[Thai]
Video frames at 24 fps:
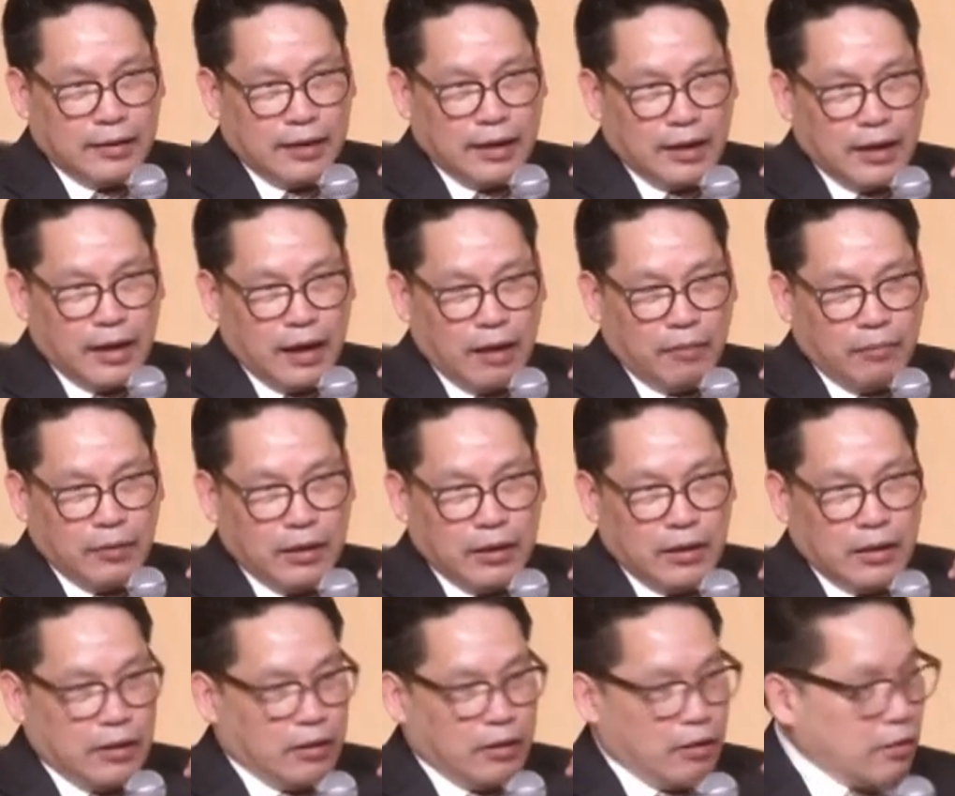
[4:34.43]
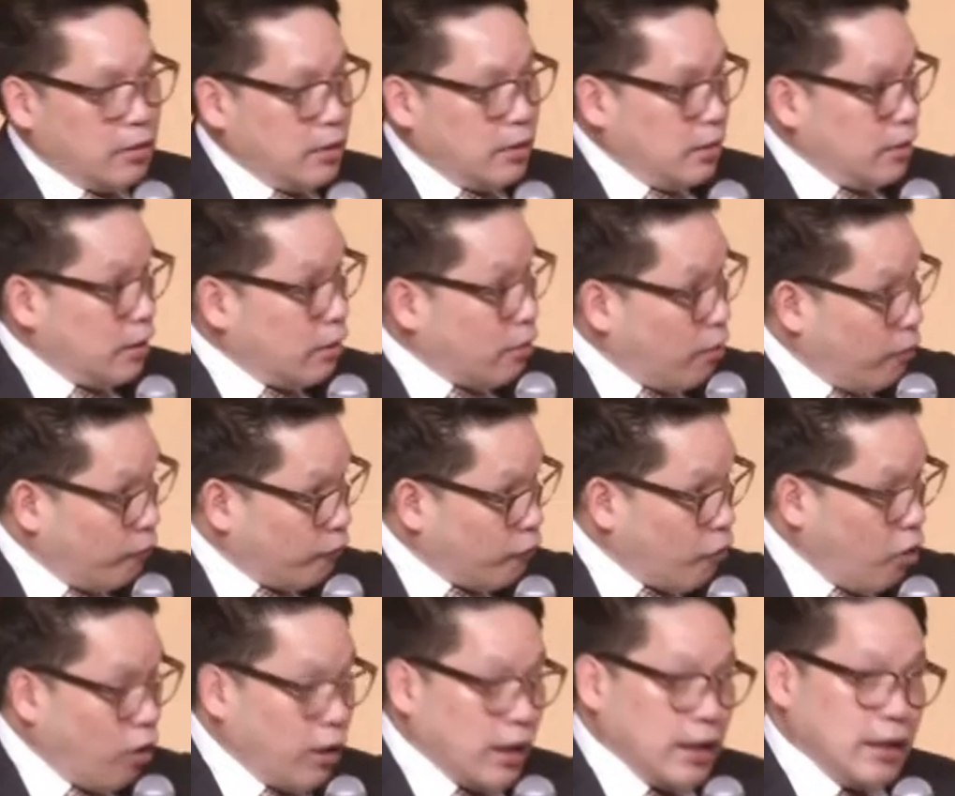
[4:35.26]
นะครับก็คือเรื่องของ
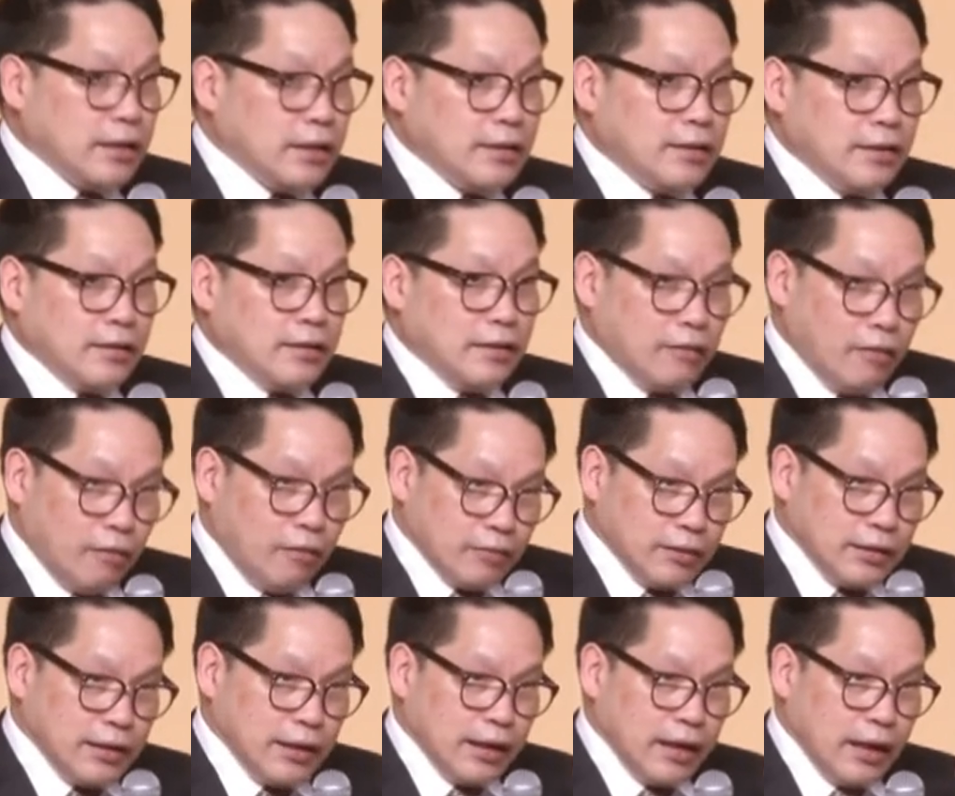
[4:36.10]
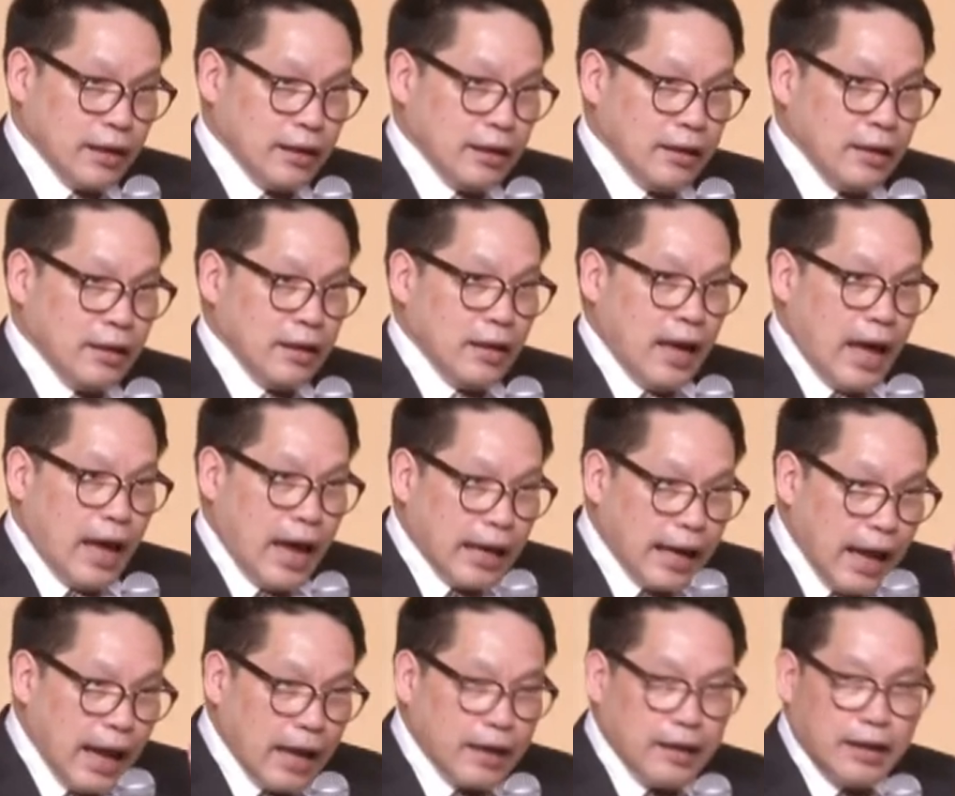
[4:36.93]
voice เรื่องของเสียง
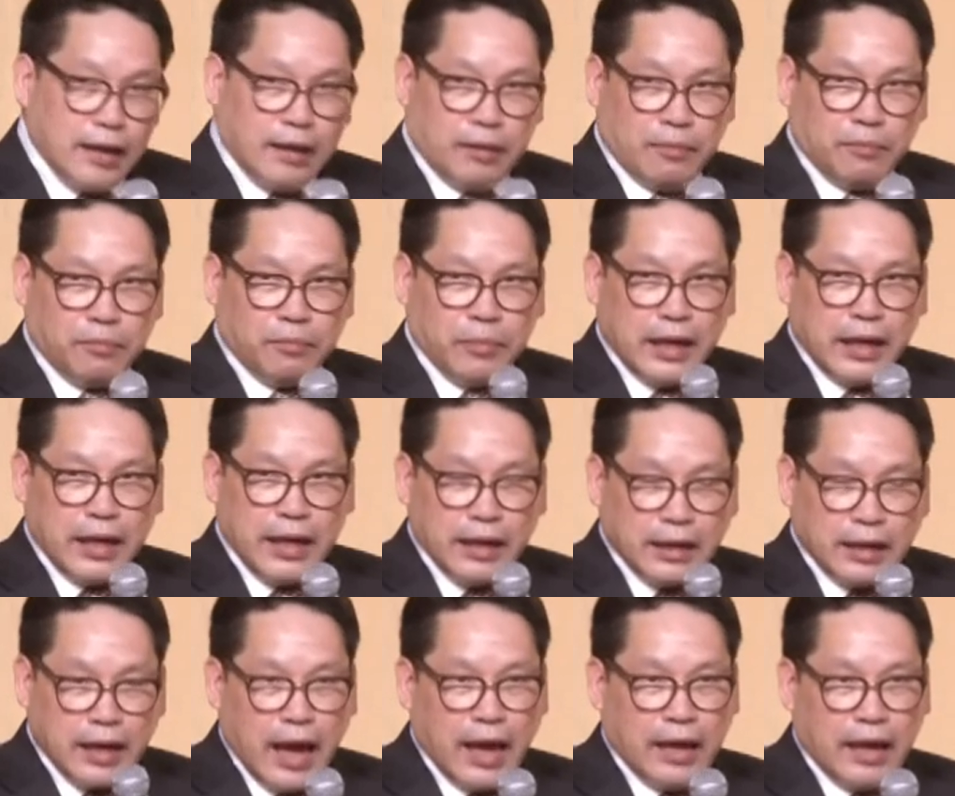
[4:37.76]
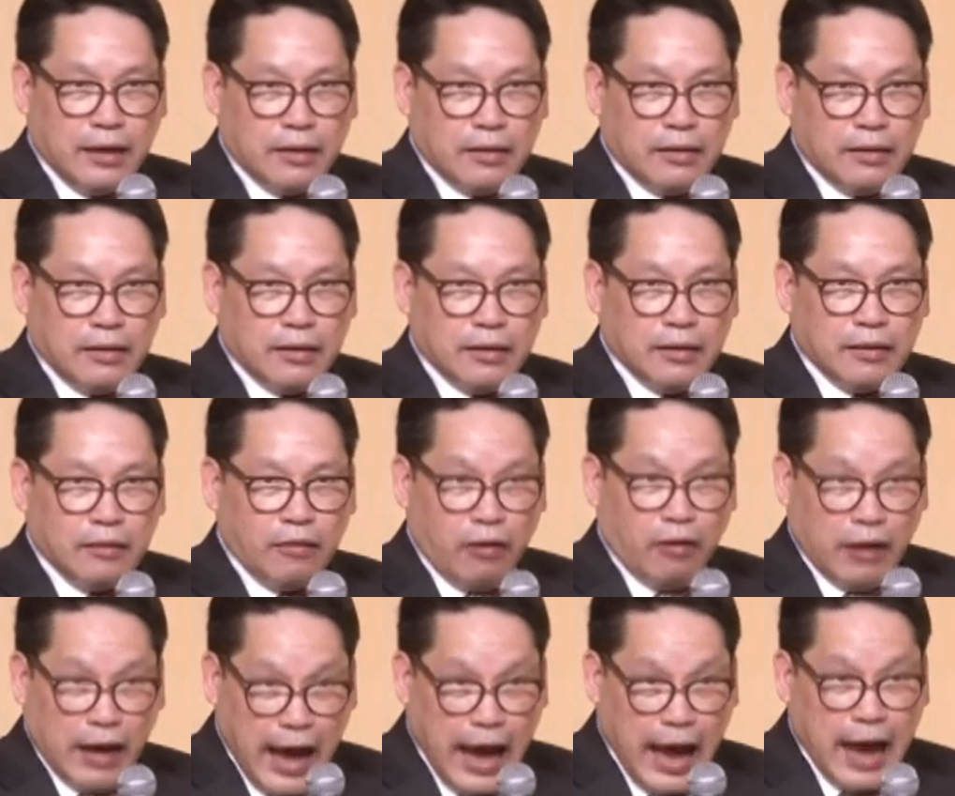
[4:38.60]
อันนั้นเนี่ยประเทศไทย
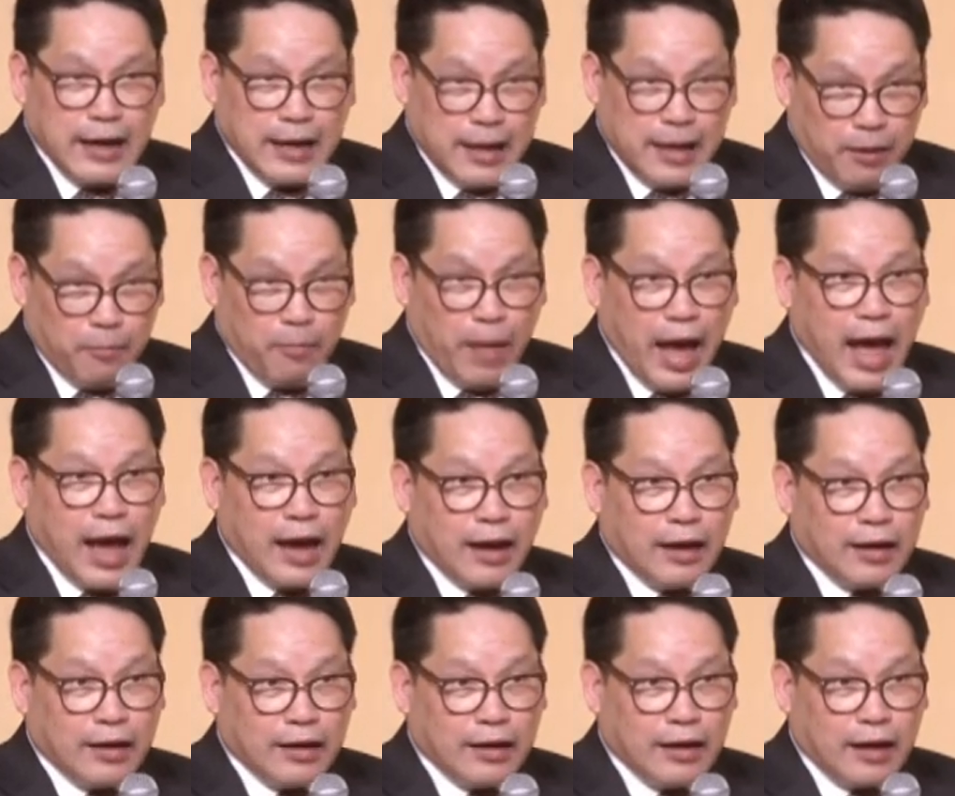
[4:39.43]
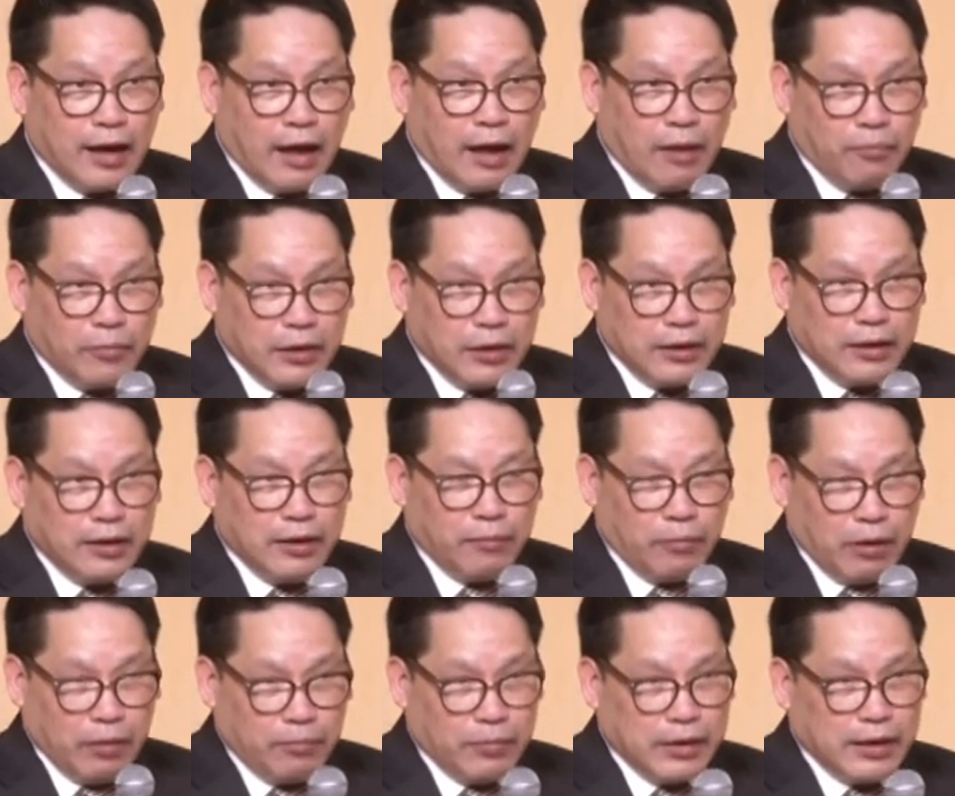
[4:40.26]
ค่อนข้างดีมากนะครับเมื่อเที
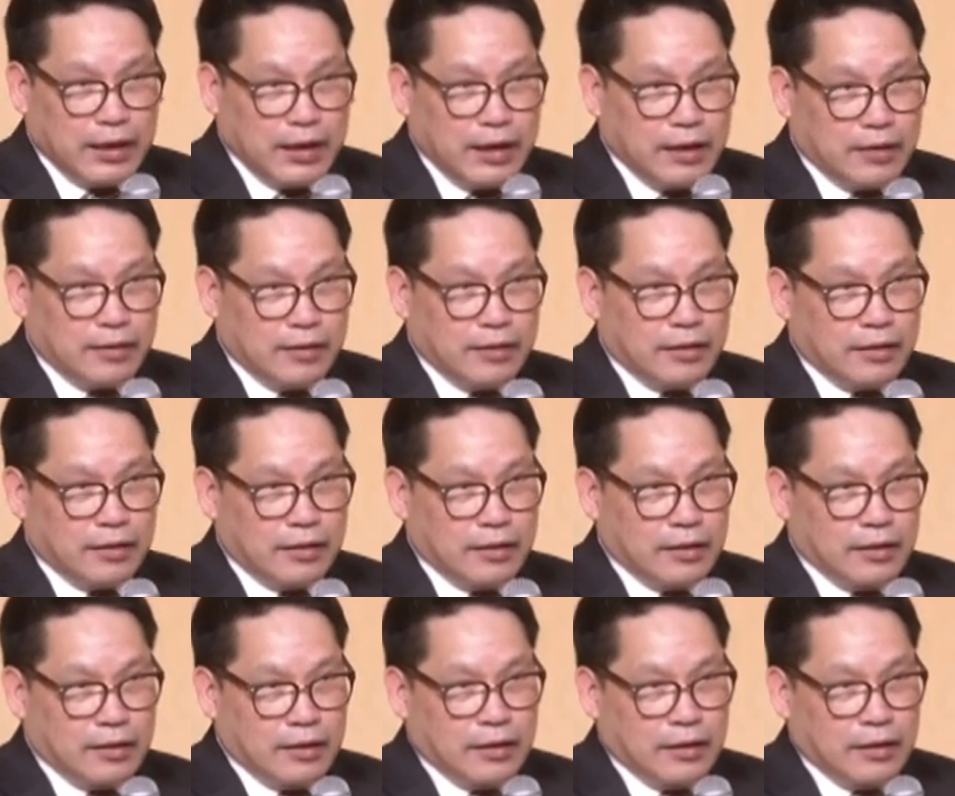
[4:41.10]
ยบกับประเทศอื่น